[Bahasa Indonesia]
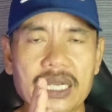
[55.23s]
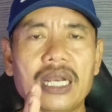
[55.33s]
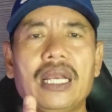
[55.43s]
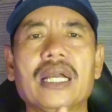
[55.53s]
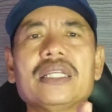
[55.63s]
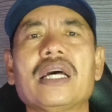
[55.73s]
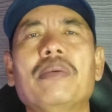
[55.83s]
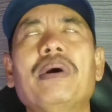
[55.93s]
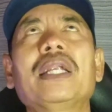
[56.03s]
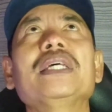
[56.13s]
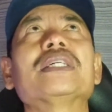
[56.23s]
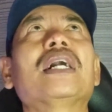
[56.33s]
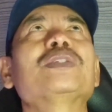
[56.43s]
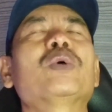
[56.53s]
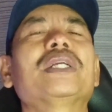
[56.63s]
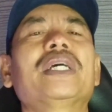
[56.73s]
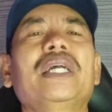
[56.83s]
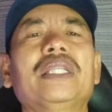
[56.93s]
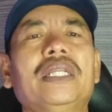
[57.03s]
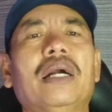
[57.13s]
sekali lagi sahabat di saat cuaca
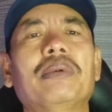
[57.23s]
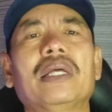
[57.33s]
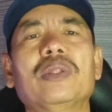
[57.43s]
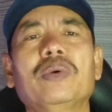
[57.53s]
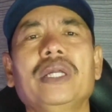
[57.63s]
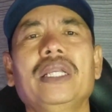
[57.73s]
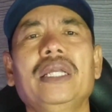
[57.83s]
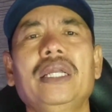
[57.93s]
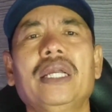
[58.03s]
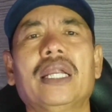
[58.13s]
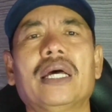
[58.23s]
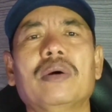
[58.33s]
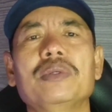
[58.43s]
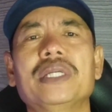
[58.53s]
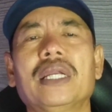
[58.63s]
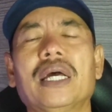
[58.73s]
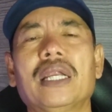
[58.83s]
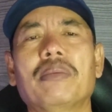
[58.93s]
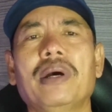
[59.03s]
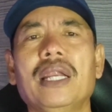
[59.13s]
yang tidak menentu ini kadang hujan
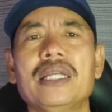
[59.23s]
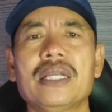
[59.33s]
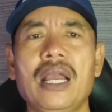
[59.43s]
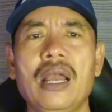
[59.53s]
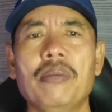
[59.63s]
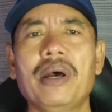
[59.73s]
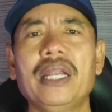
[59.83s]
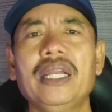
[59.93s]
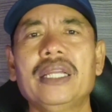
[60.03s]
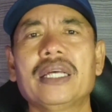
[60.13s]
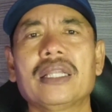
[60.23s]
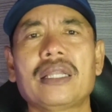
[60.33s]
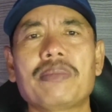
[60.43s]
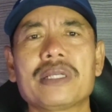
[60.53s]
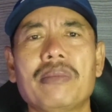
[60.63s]
kadang panas Mari kita tetap